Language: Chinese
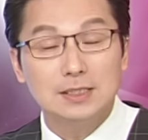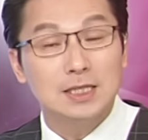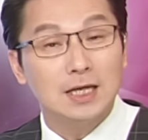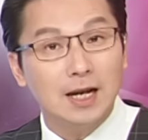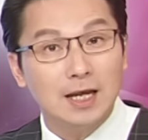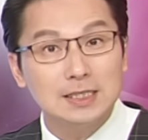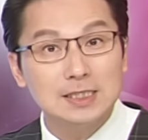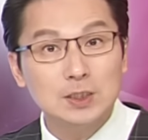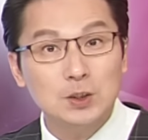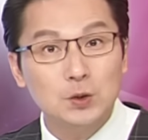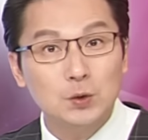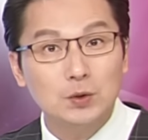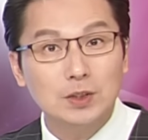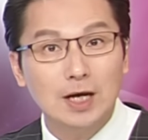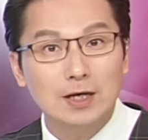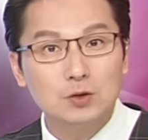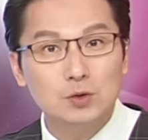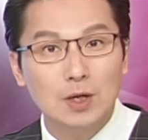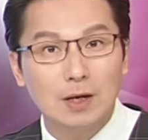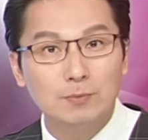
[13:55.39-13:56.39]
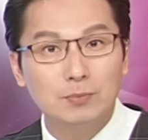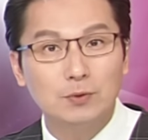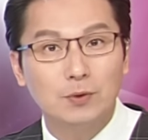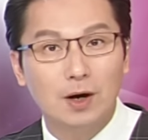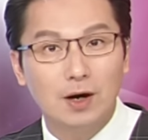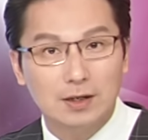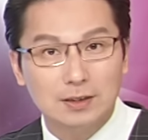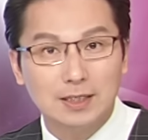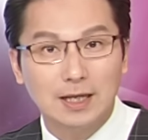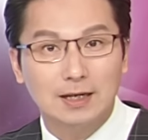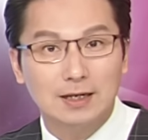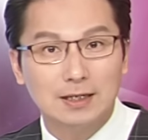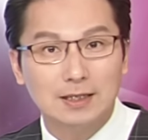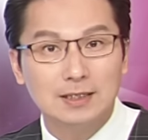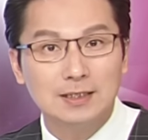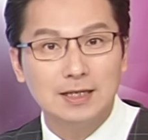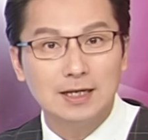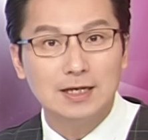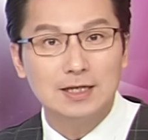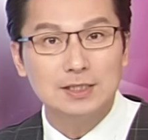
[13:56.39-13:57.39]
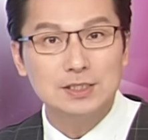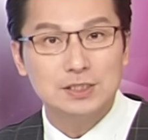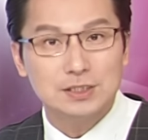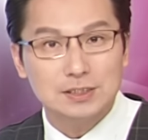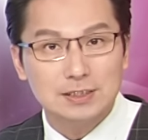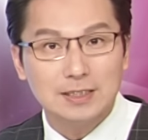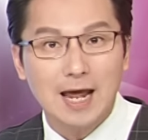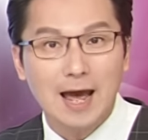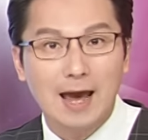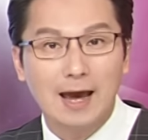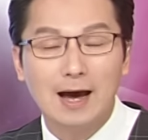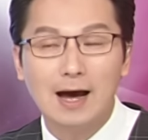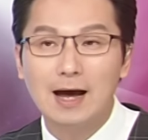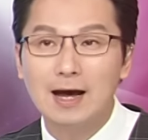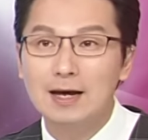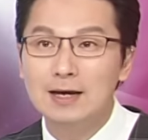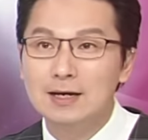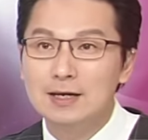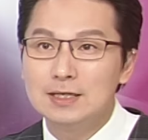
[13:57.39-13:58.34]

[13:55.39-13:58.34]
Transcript: 现在进入到川普二点零的世代啊。